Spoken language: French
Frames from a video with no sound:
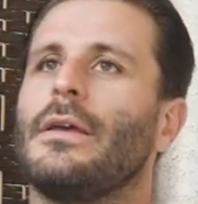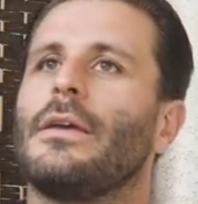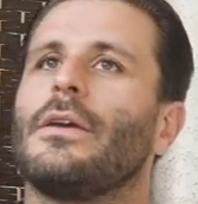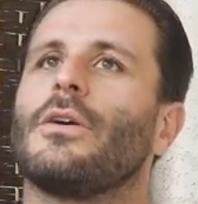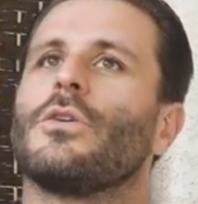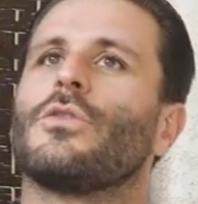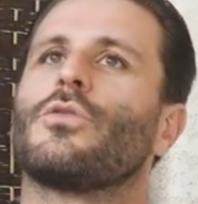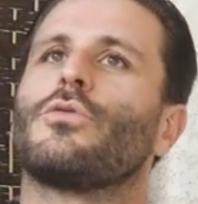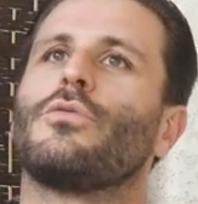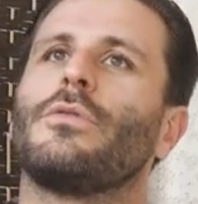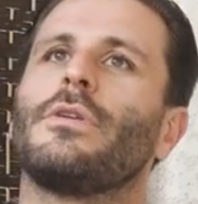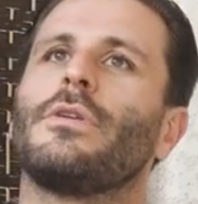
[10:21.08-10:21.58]
Et
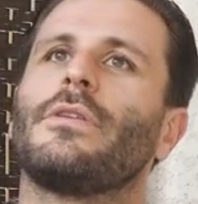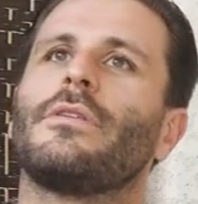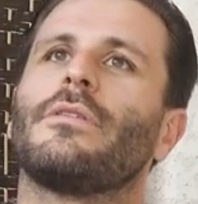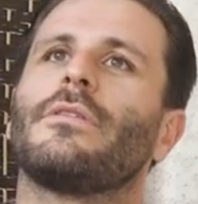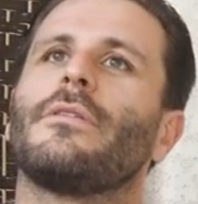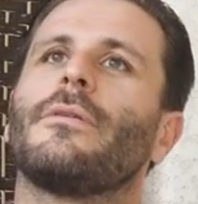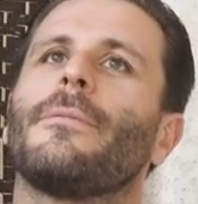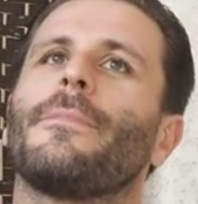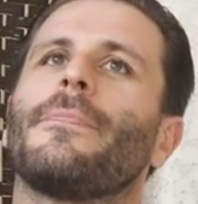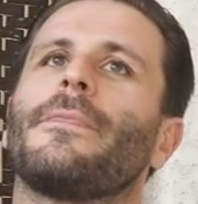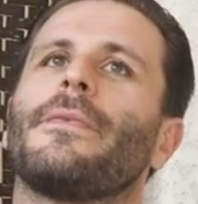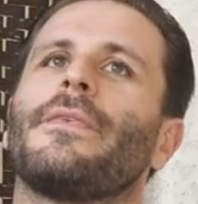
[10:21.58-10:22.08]

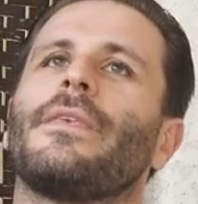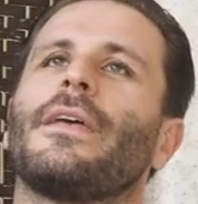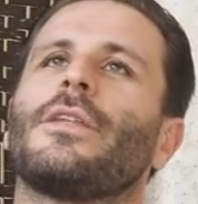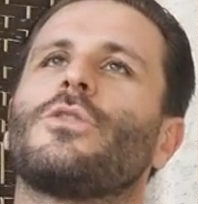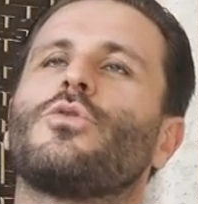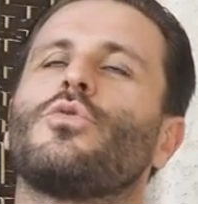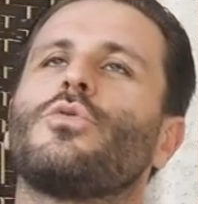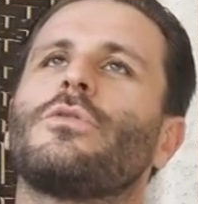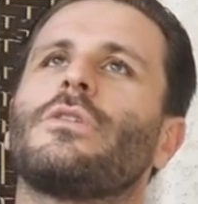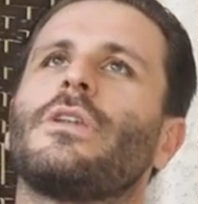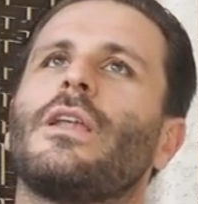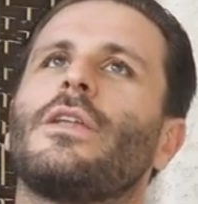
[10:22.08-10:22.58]
ensuite, il y a
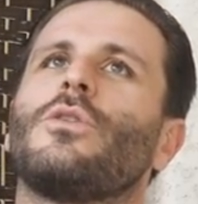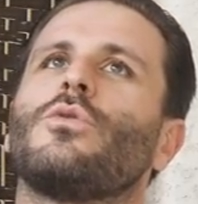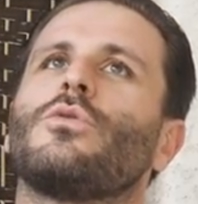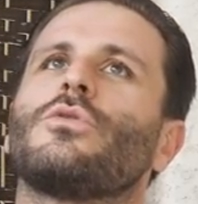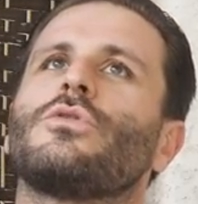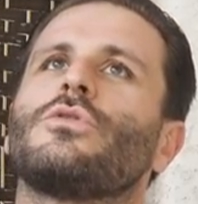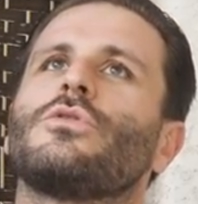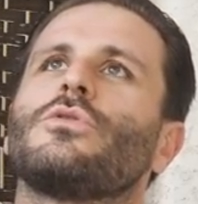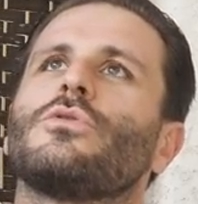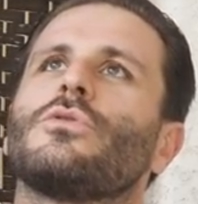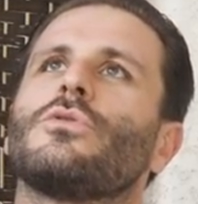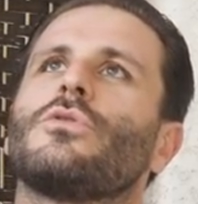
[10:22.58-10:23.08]
toute la
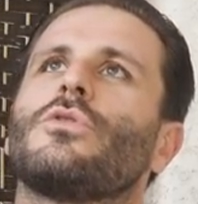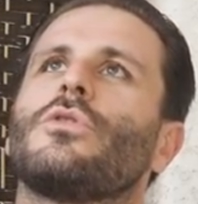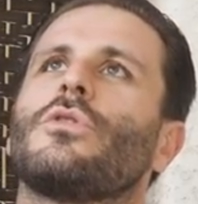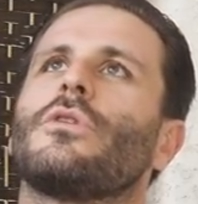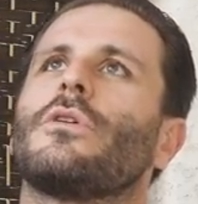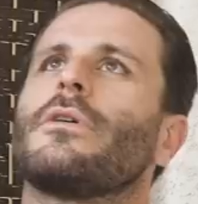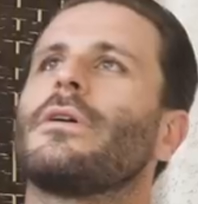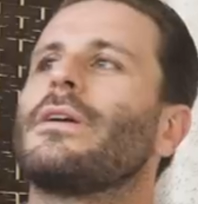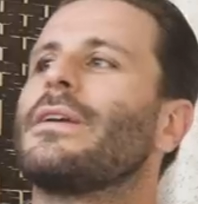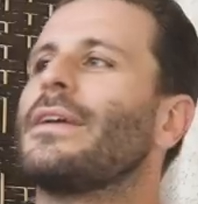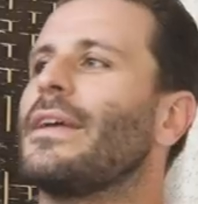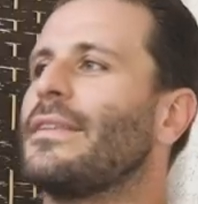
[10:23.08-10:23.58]
notion
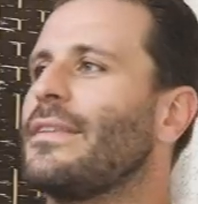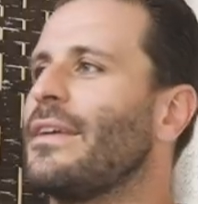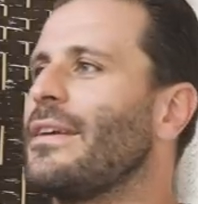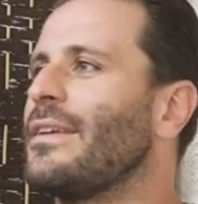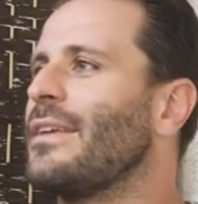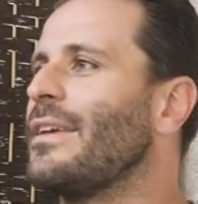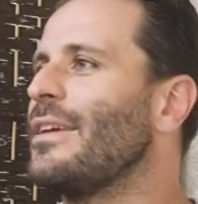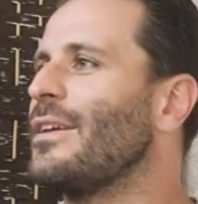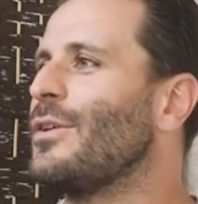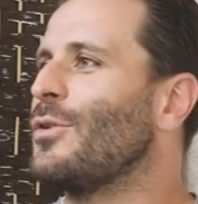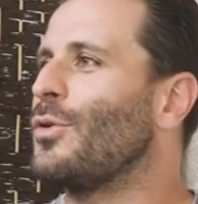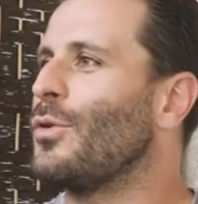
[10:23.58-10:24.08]
de
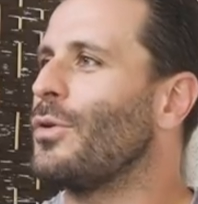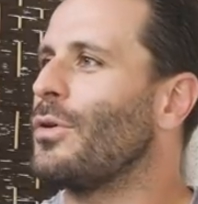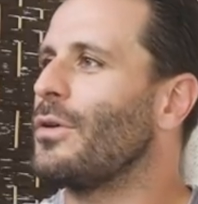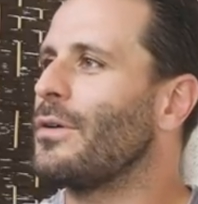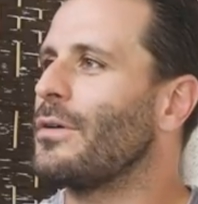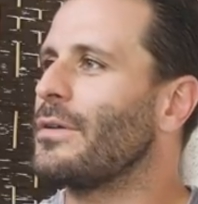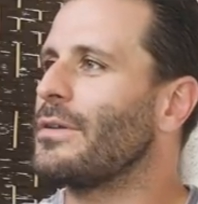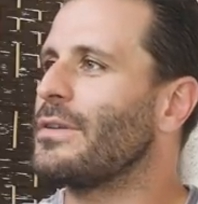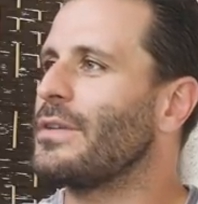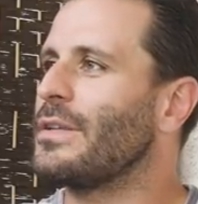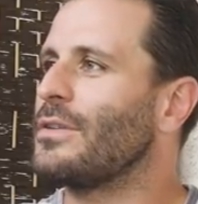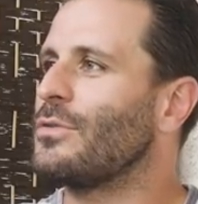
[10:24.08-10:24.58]
katageiko
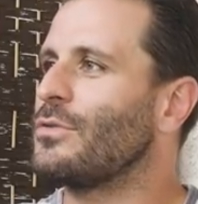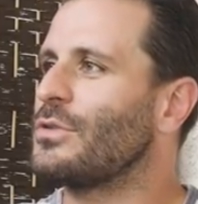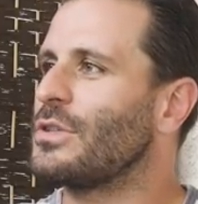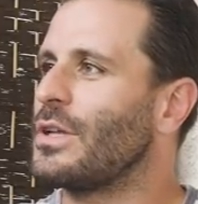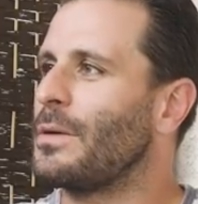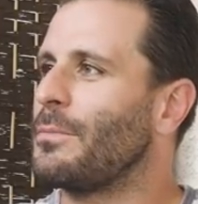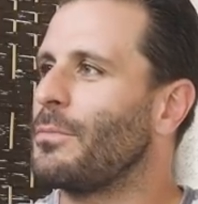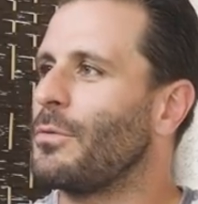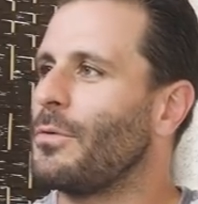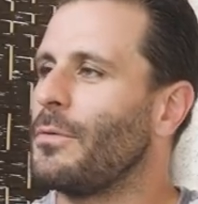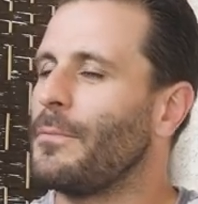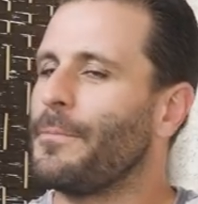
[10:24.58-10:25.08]
qui est au
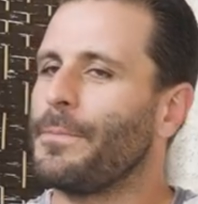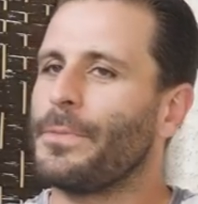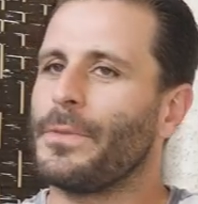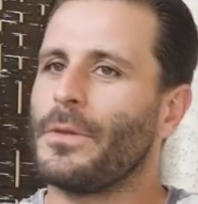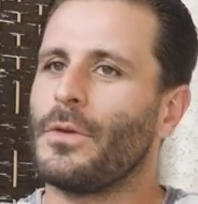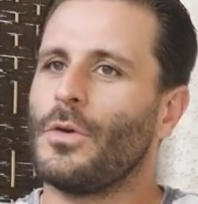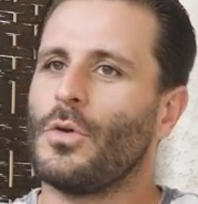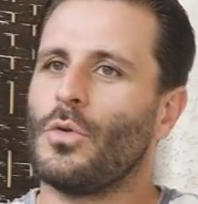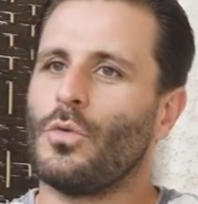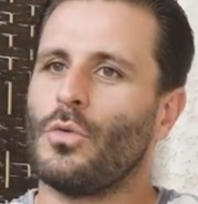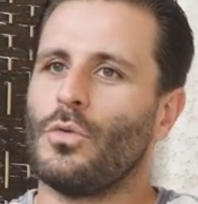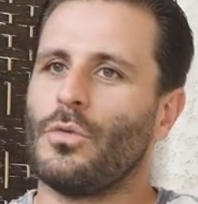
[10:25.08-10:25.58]
Japon,
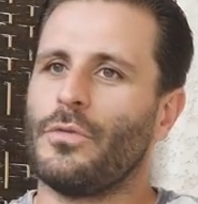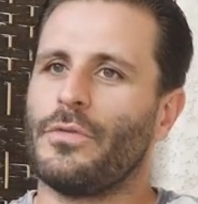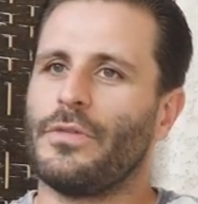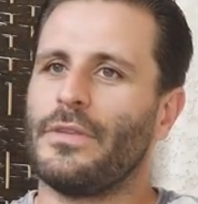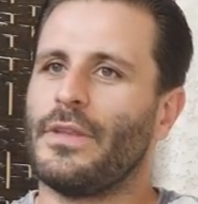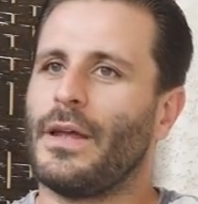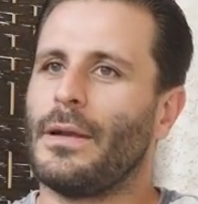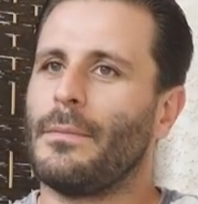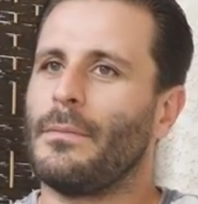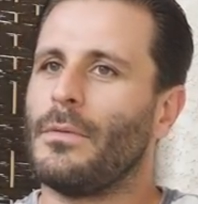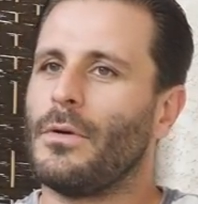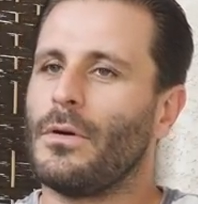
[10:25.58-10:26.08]
où
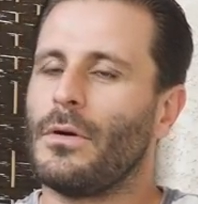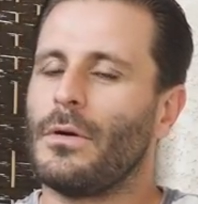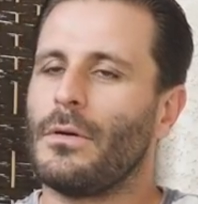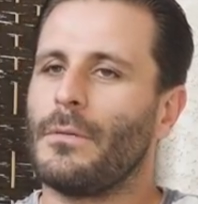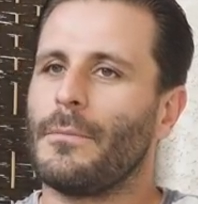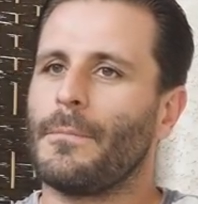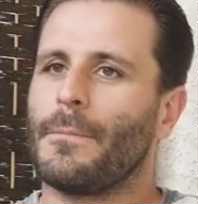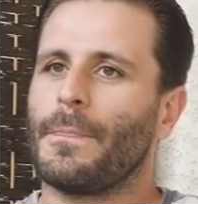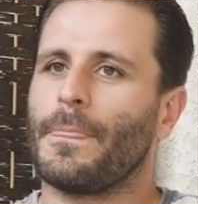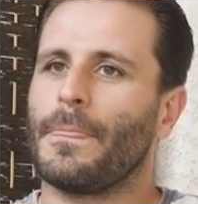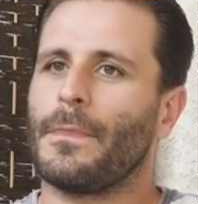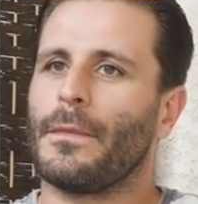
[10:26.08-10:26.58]
finalement,